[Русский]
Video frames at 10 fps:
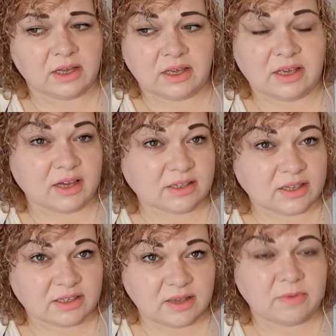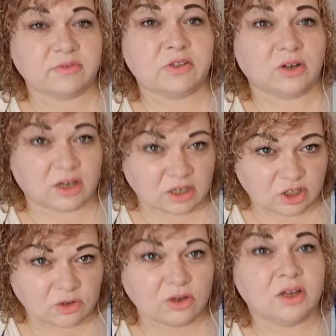И если с ними все
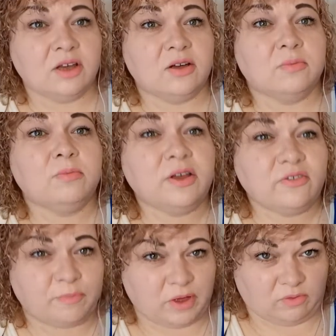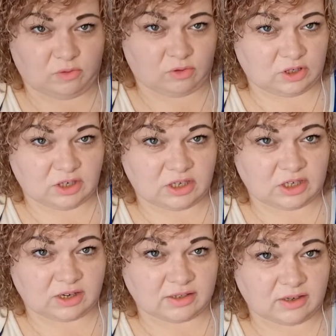хорошо, мы в первую очередь
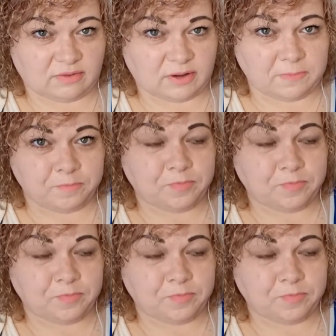счастливы.